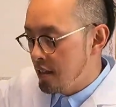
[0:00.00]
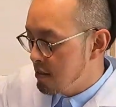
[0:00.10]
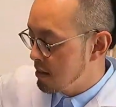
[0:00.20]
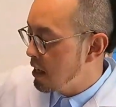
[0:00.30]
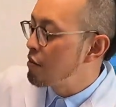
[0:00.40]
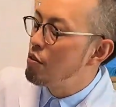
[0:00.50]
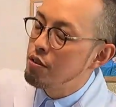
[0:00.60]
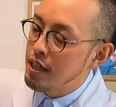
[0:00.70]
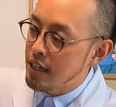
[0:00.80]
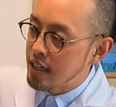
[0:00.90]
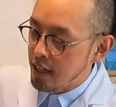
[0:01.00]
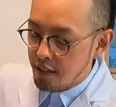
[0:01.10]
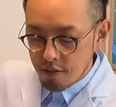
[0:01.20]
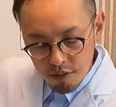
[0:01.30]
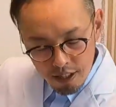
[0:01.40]
犬がこうだから
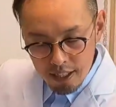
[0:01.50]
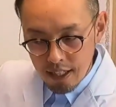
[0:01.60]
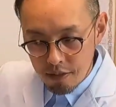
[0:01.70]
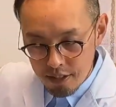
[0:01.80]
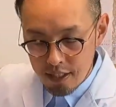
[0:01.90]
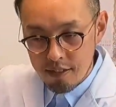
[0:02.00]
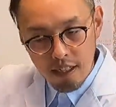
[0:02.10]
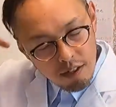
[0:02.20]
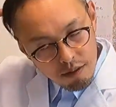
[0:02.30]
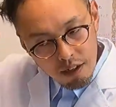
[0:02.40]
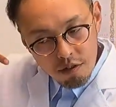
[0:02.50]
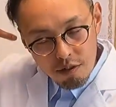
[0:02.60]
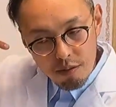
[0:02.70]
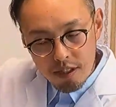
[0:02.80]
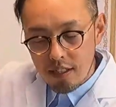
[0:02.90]
こうなんだろうじゃなくて、人がこ
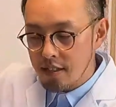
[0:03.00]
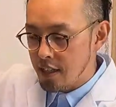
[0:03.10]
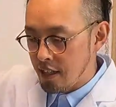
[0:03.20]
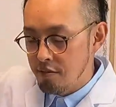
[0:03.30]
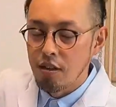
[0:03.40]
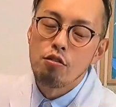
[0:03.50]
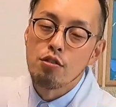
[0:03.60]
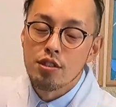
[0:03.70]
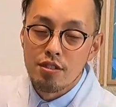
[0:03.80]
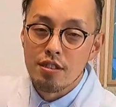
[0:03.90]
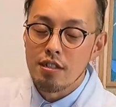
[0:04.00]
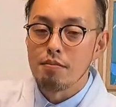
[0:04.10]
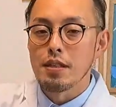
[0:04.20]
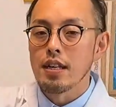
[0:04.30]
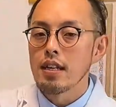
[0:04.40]
う思ってるから犬はこうするんだろ
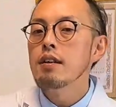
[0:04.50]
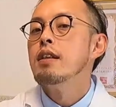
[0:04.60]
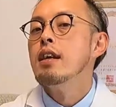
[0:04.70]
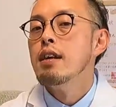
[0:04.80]
うみたいな。